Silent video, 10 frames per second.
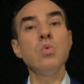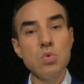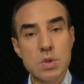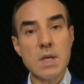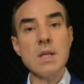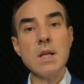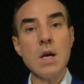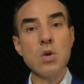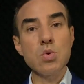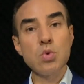
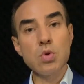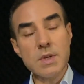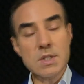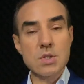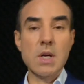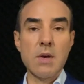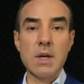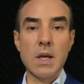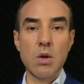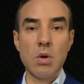Üzerine kuru ve sıcak
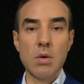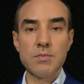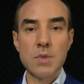hava geliyor.